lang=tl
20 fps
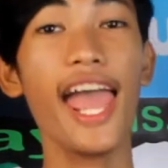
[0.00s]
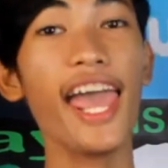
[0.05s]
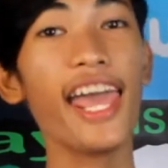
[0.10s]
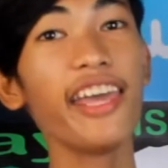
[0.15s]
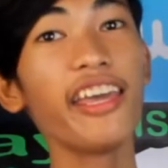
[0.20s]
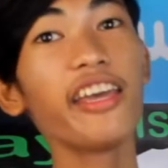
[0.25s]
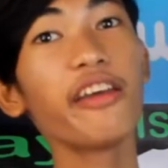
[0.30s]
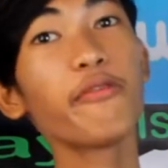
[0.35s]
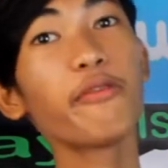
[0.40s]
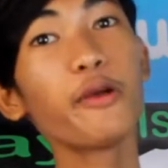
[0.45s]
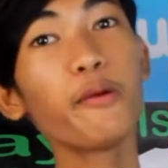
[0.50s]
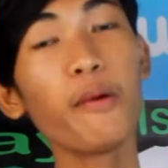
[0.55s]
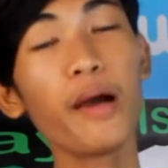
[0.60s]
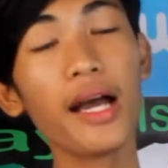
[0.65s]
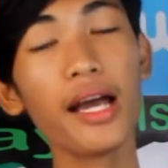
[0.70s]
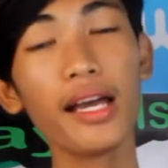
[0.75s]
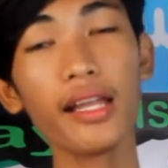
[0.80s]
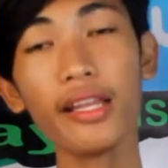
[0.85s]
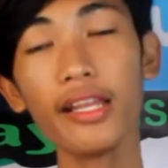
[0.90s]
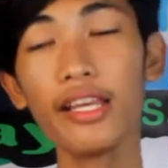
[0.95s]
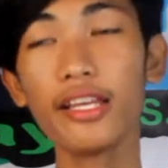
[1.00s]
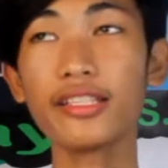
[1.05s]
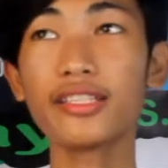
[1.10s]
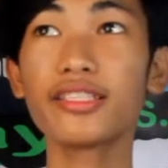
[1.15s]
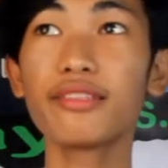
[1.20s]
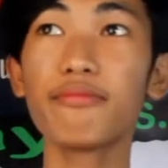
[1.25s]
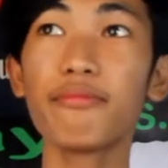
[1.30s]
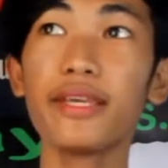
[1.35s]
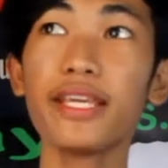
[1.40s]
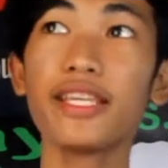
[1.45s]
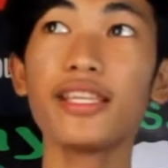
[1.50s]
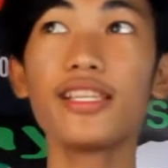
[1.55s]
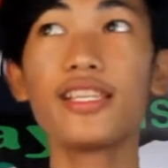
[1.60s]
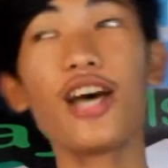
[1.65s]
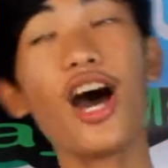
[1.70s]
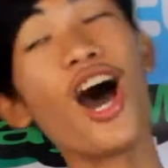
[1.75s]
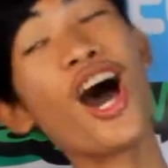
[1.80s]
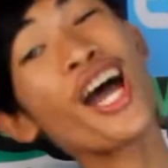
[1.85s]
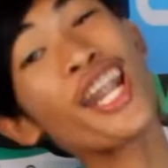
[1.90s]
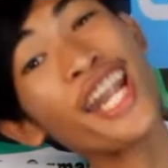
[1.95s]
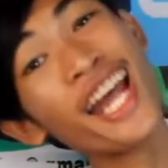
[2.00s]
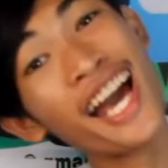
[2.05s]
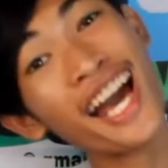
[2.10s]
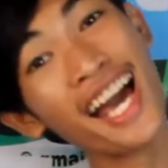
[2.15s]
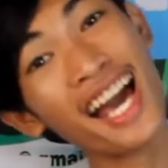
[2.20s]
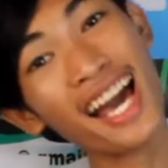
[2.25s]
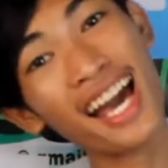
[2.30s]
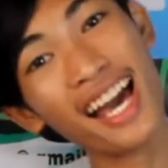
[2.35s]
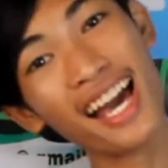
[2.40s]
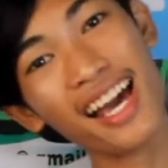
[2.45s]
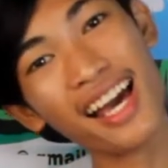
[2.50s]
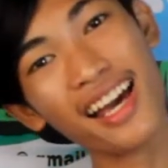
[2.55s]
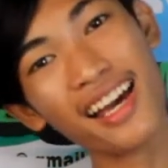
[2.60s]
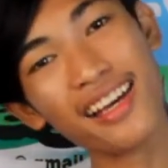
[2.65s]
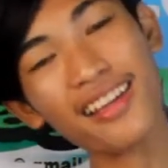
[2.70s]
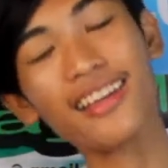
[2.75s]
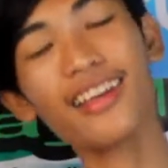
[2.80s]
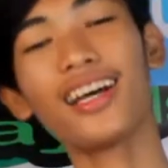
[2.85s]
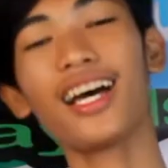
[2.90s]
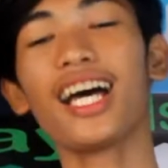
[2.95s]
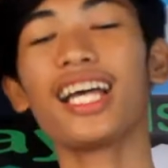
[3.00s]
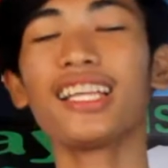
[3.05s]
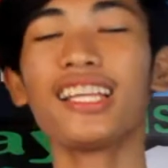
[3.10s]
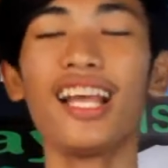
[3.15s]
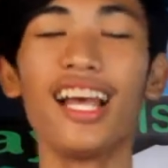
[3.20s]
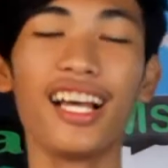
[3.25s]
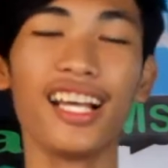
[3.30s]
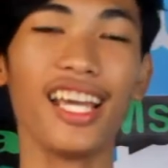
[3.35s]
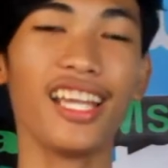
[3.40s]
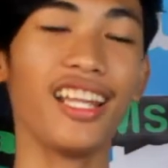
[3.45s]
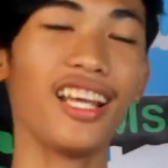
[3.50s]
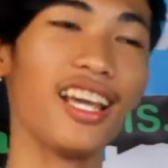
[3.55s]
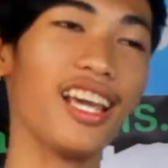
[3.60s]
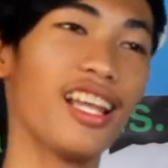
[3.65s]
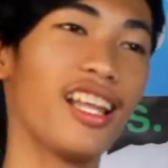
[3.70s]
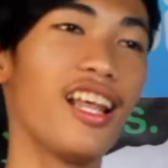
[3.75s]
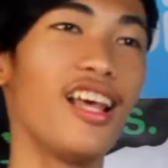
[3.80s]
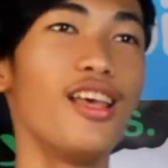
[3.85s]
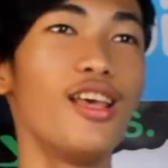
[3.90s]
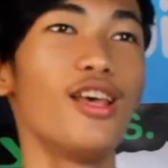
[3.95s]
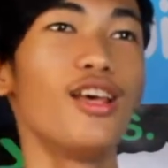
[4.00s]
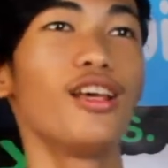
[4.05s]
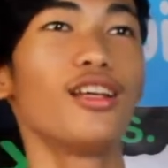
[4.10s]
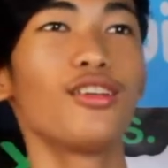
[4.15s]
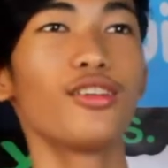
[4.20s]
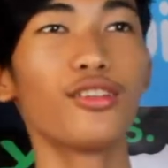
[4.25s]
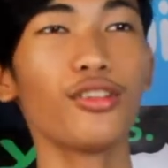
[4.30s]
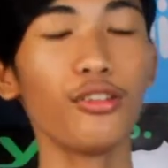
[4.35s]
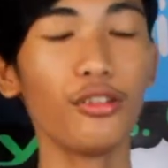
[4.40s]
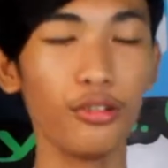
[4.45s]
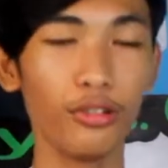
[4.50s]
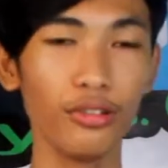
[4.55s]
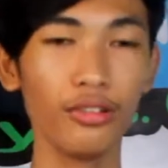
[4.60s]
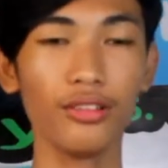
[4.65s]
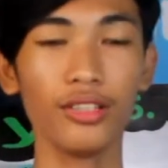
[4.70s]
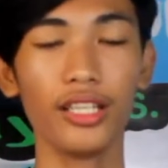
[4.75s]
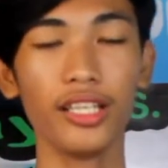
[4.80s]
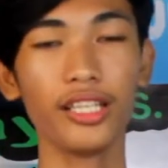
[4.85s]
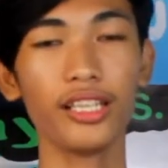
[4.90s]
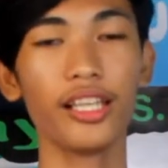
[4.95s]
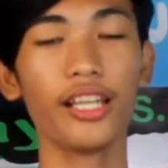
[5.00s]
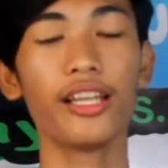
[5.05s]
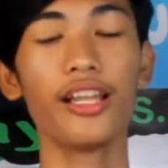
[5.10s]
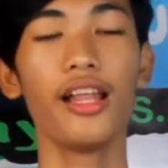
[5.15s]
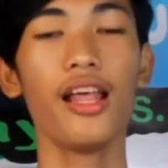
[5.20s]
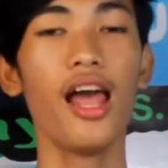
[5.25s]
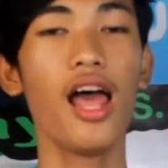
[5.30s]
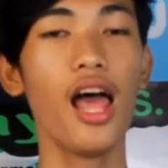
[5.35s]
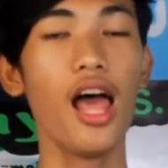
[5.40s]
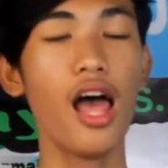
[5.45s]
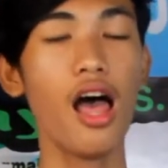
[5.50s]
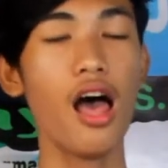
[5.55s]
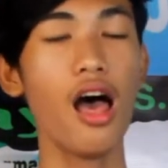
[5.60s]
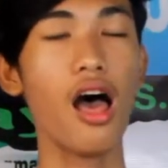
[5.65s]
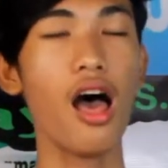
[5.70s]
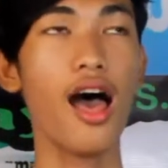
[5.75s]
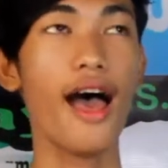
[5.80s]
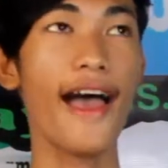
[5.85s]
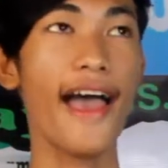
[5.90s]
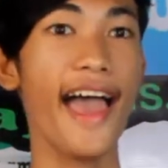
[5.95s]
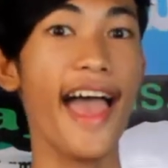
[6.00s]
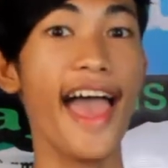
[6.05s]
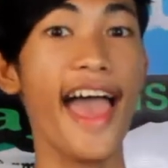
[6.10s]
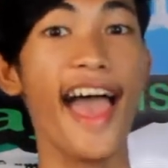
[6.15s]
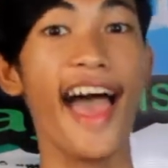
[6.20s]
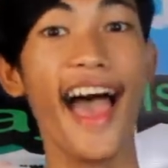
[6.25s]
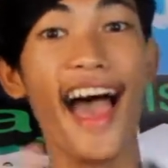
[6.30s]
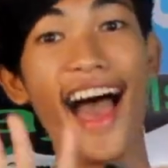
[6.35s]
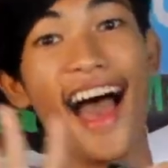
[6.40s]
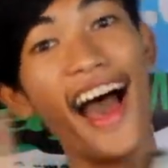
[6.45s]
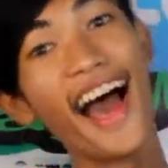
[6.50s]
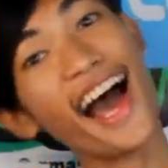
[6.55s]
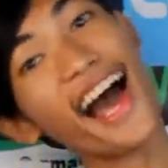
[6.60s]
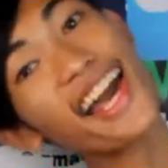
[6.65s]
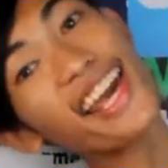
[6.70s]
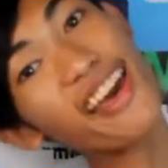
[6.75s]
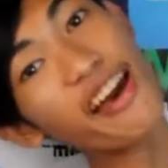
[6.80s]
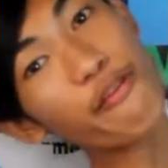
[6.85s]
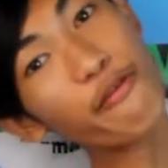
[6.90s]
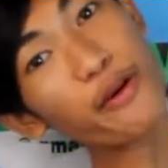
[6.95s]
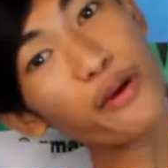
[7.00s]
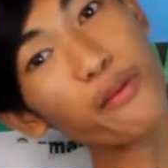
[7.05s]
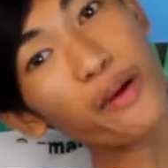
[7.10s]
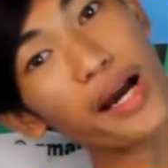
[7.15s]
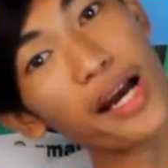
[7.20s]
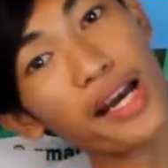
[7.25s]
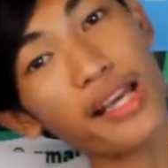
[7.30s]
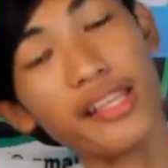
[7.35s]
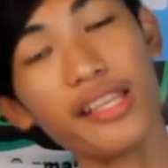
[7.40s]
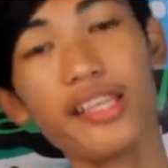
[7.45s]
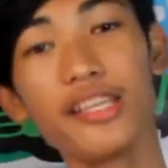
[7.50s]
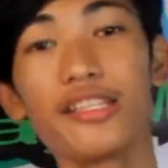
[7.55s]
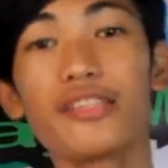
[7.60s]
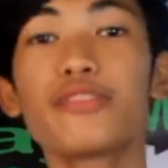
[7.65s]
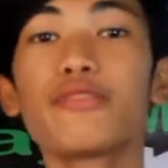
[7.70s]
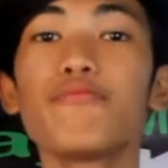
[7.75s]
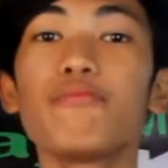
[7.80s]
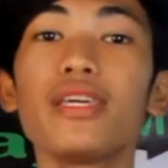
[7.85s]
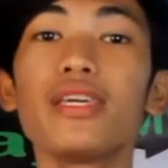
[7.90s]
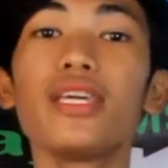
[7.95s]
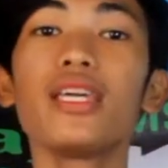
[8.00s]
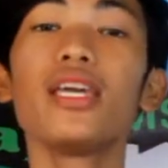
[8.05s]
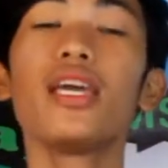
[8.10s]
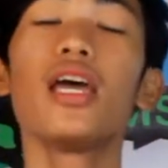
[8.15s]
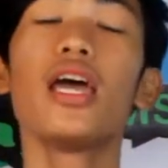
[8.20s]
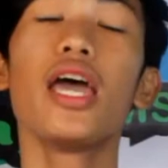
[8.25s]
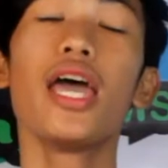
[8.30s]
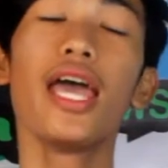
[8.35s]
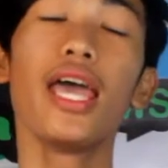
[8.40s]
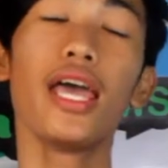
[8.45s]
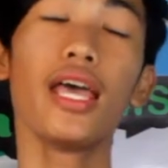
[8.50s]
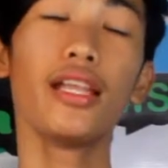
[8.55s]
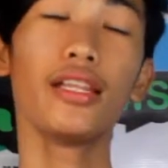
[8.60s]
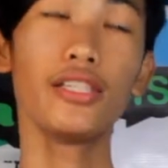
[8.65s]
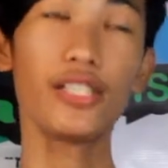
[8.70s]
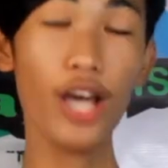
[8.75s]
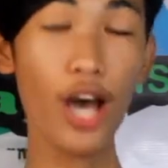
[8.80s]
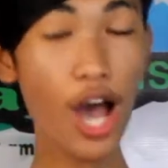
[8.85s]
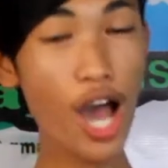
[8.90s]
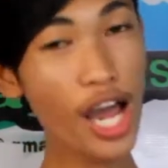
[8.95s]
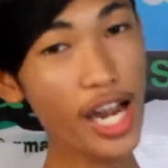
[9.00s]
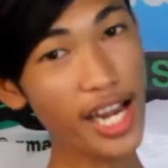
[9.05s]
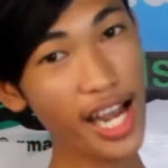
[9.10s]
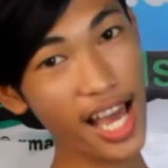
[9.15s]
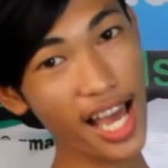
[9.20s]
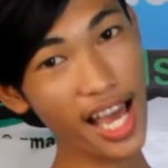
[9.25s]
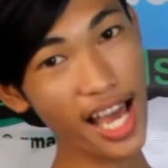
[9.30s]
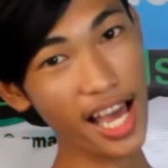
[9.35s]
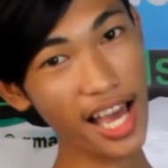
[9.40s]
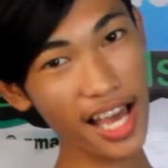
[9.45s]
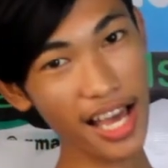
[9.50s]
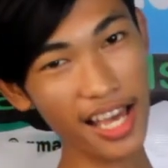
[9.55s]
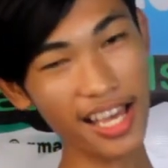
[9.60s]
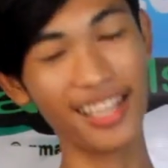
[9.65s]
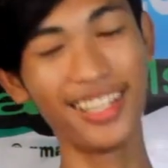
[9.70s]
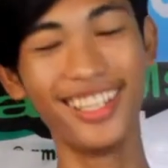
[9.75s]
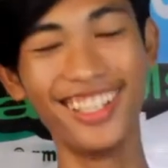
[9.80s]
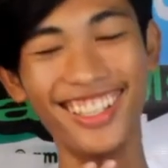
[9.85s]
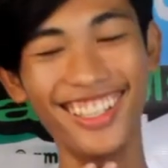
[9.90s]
Hey everyone, it's me Donna. At again, again. Gusto kong ulitin. Hi everyone, it's me Donna.